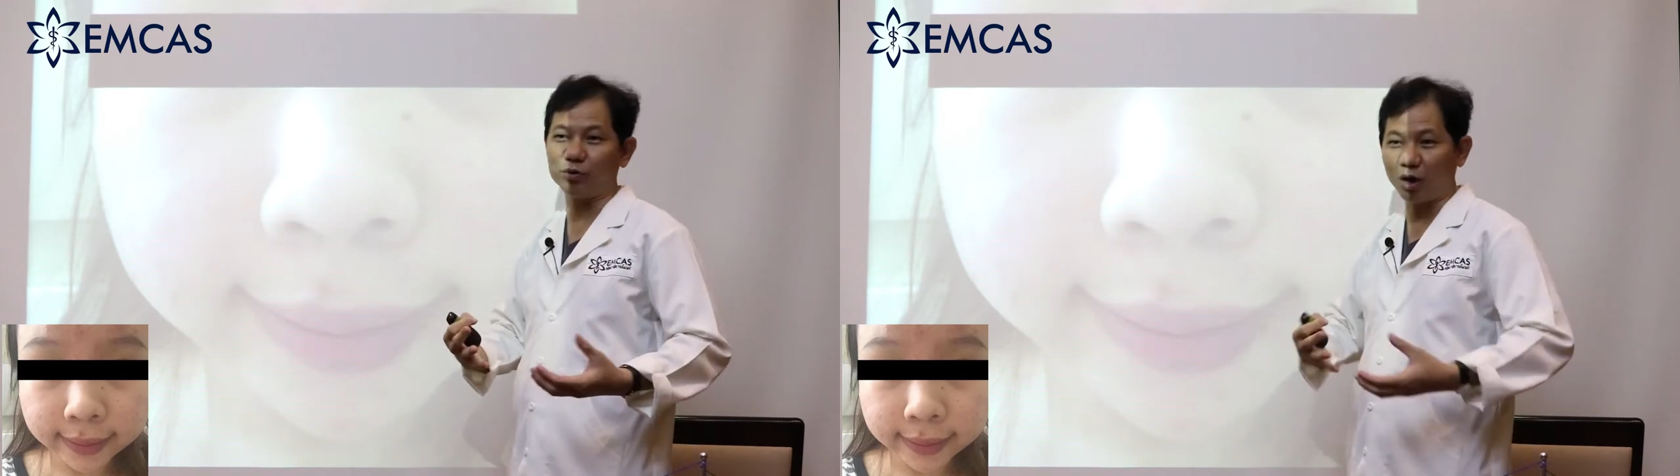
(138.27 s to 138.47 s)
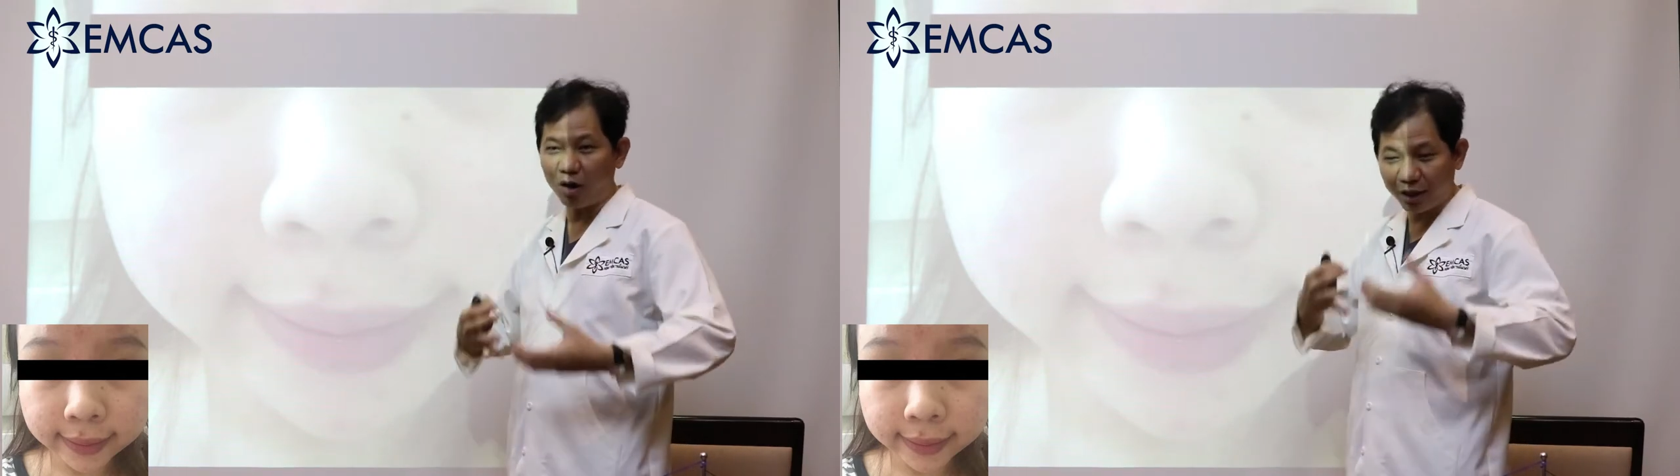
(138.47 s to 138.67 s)

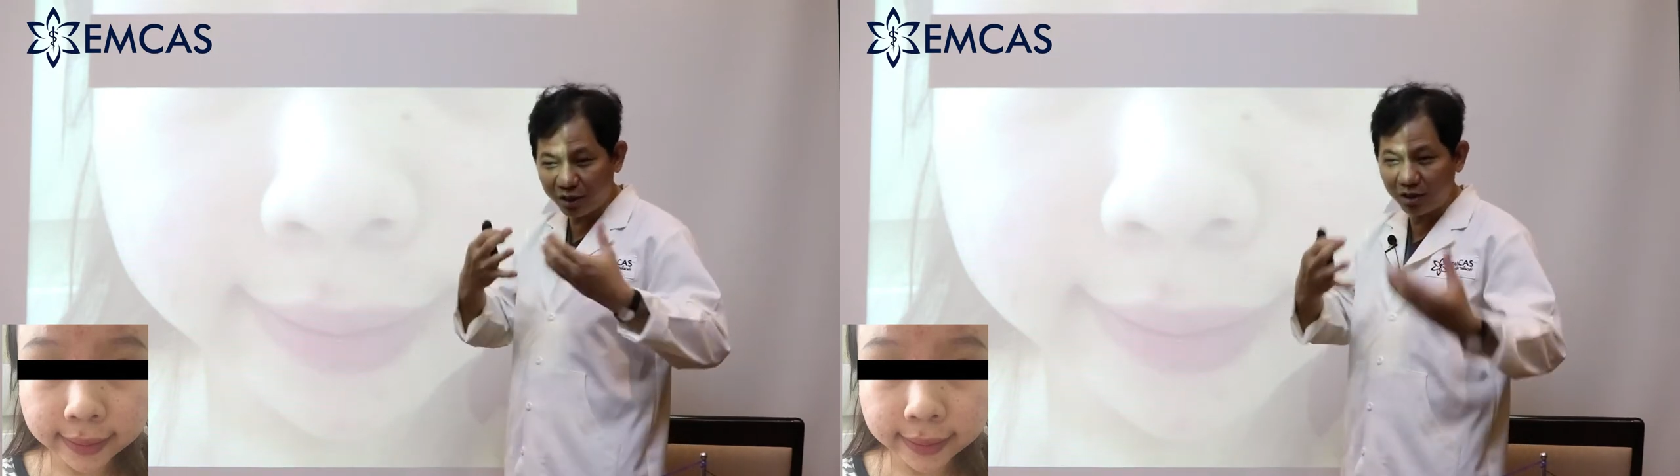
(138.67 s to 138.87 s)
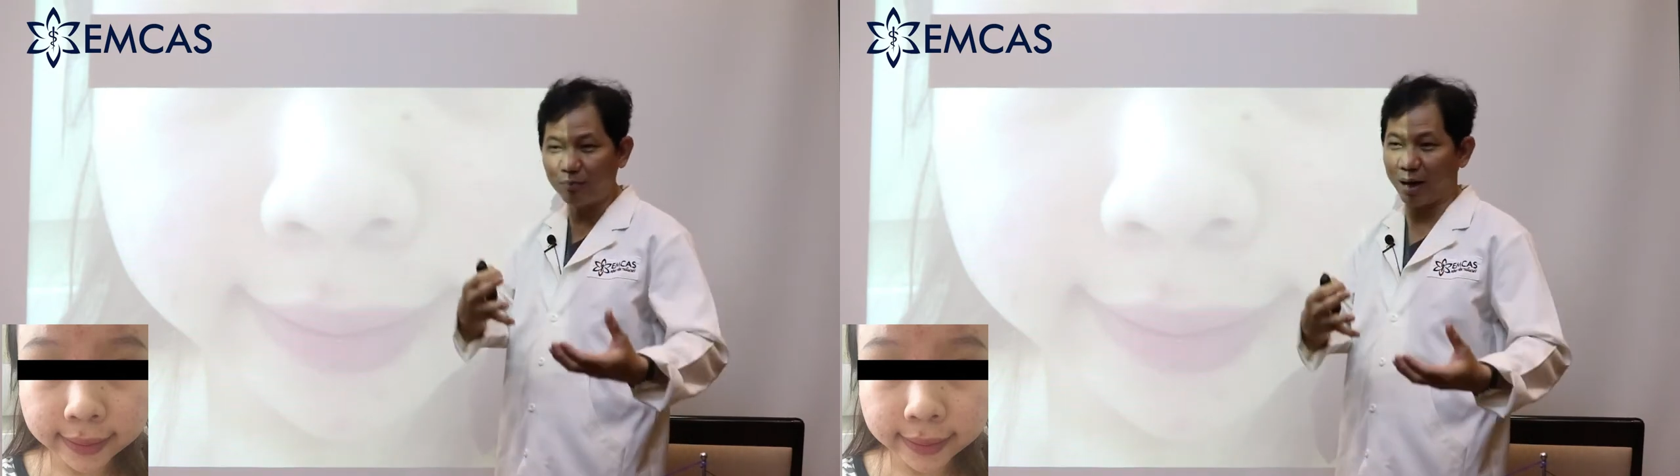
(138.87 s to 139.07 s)
cho cái
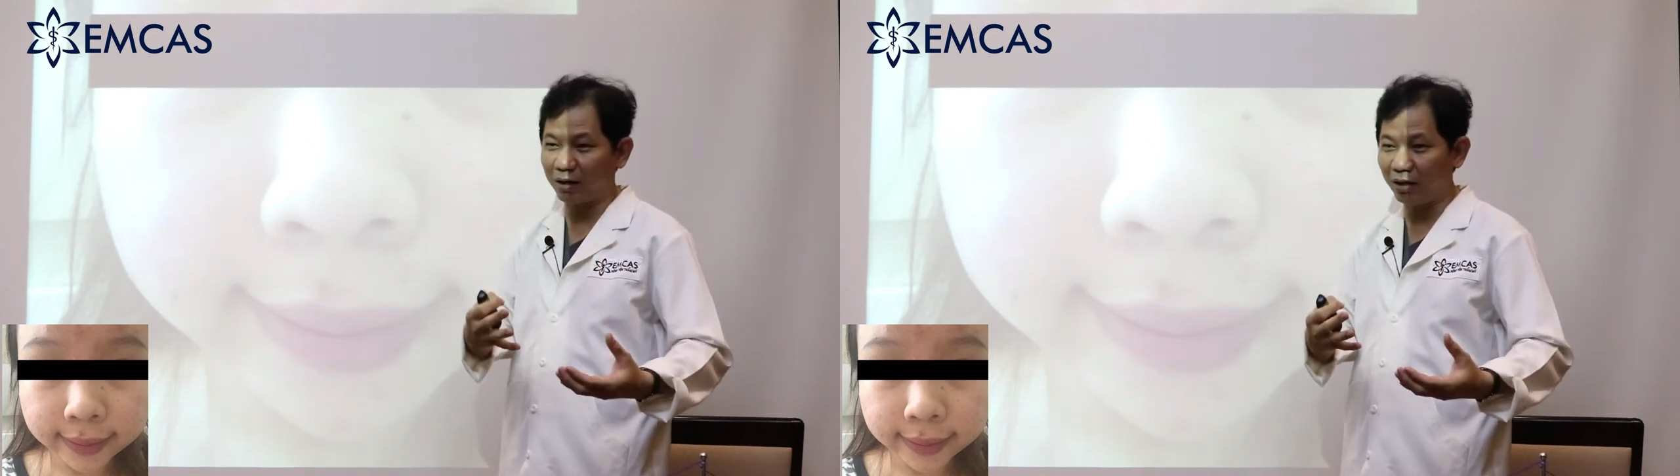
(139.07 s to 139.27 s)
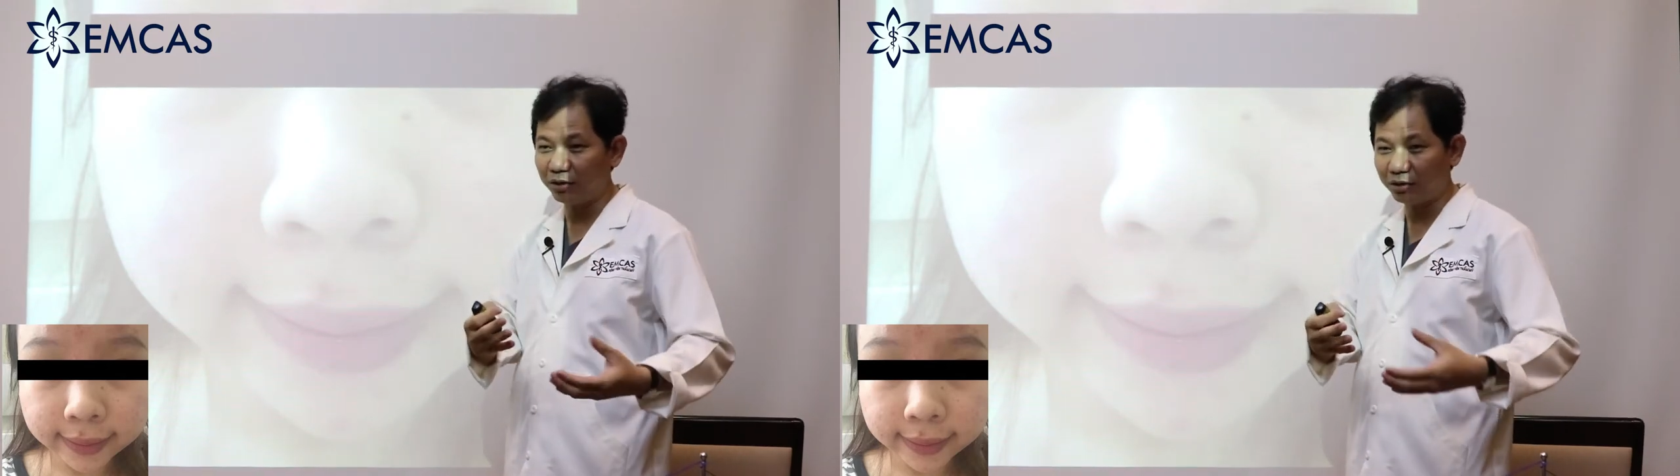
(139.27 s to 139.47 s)
khuôn mặt
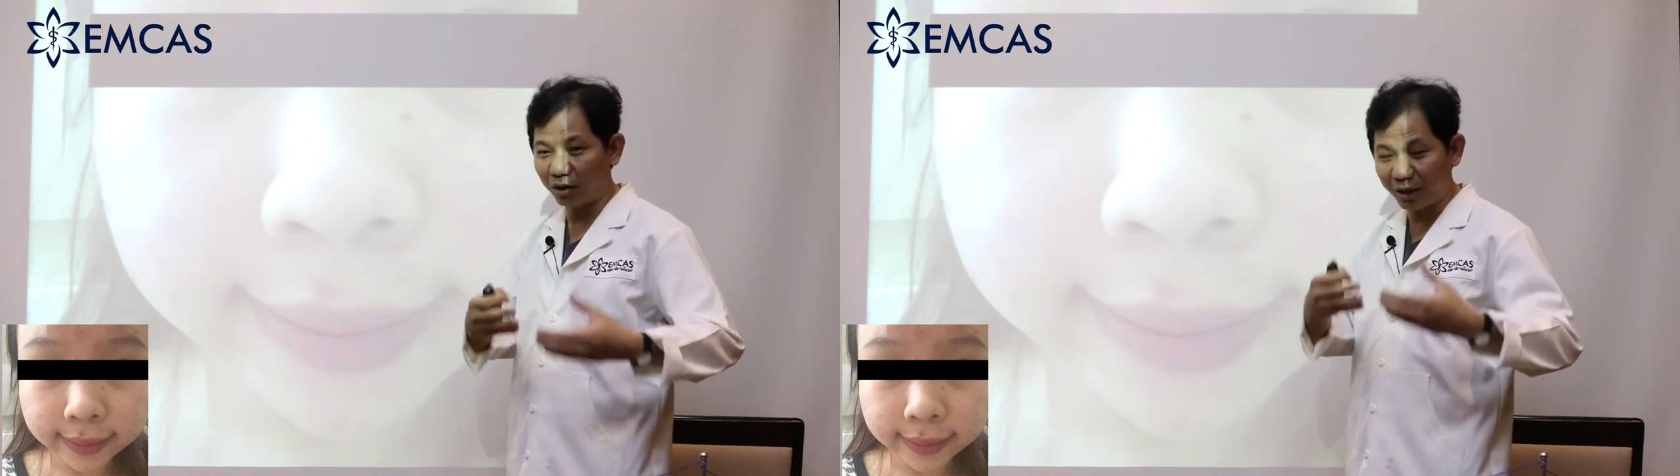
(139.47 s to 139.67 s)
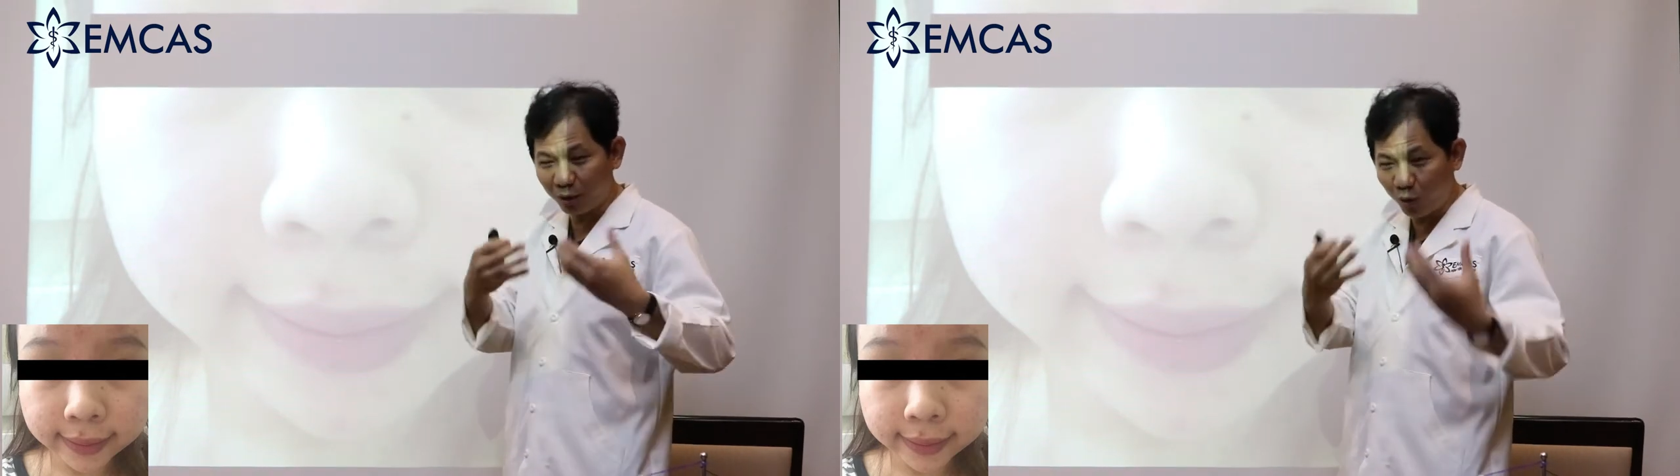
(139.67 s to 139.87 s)
đó cho cái